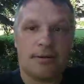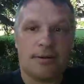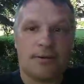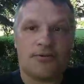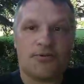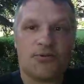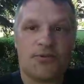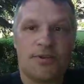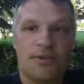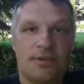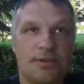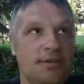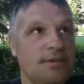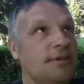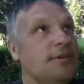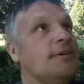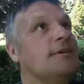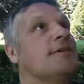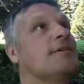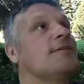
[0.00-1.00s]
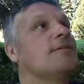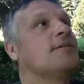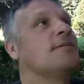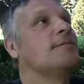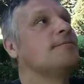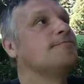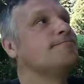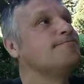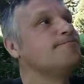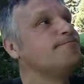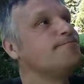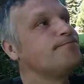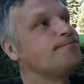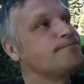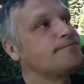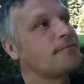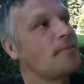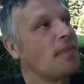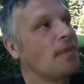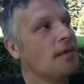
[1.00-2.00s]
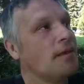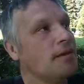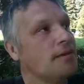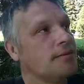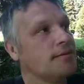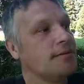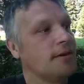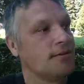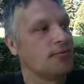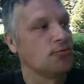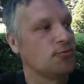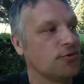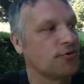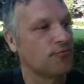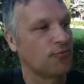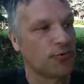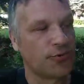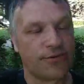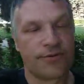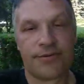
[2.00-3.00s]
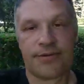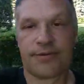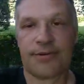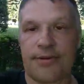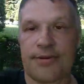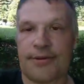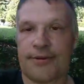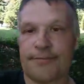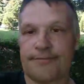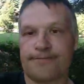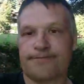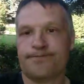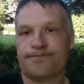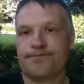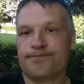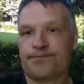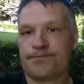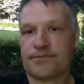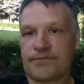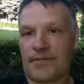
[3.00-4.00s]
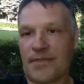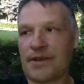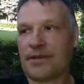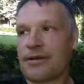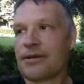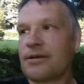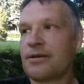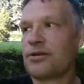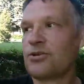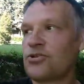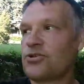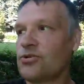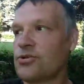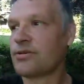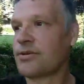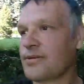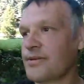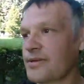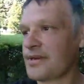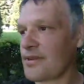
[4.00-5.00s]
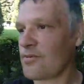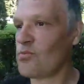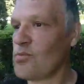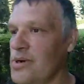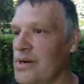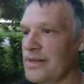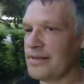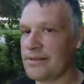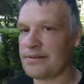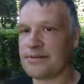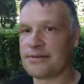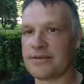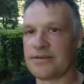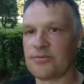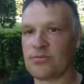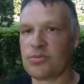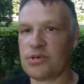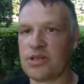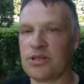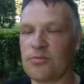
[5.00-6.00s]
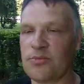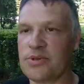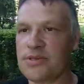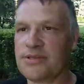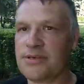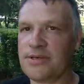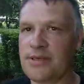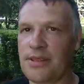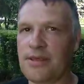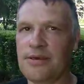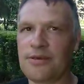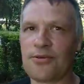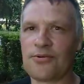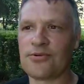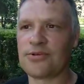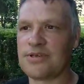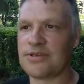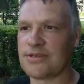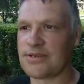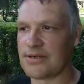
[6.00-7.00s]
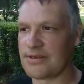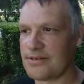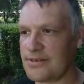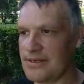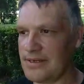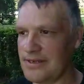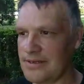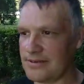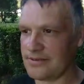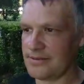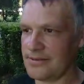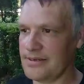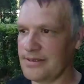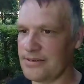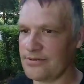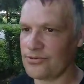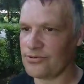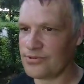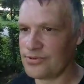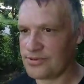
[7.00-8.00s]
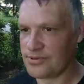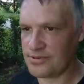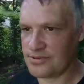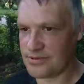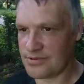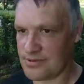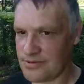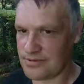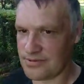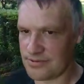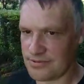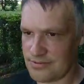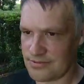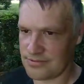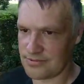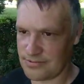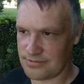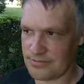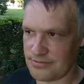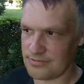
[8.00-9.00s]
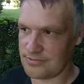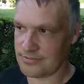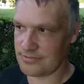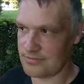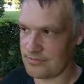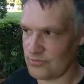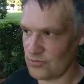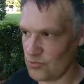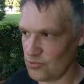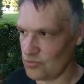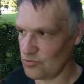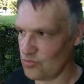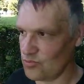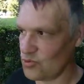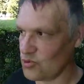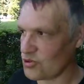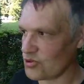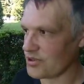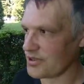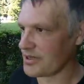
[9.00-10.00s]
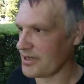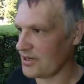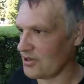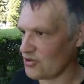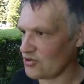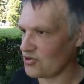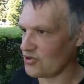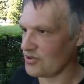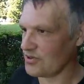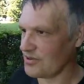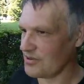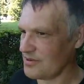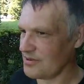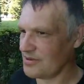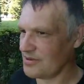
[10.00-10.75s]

в тени. Да, ну так вот, э, она говорит, что это нормально, надо было модерировать и так далее, да, то есть, э, ну, можно, конечно,